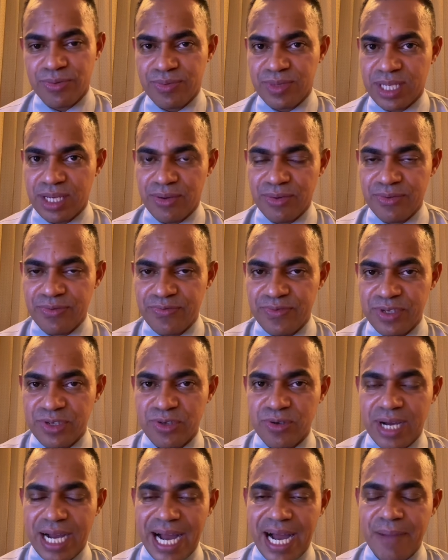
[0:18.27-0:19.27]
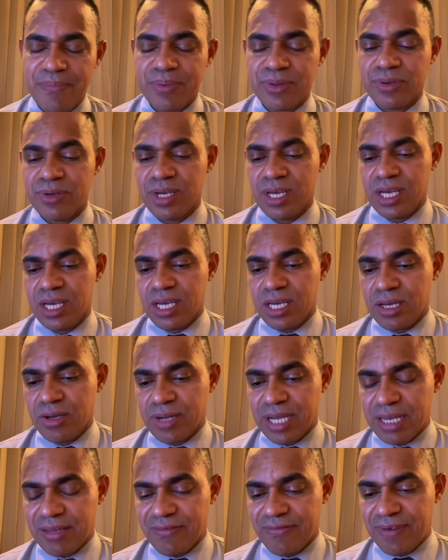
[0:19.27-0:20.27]
Então, num vídeo rápido, eu
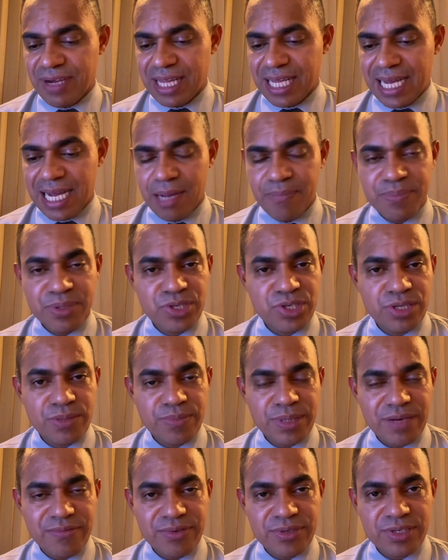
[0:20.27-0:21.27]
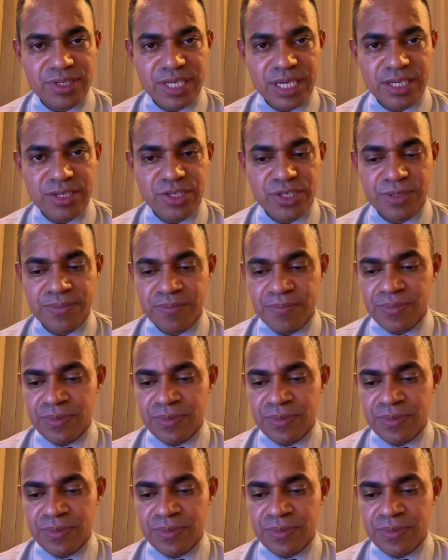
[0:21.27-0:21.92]
quero falar rapidinho para vocês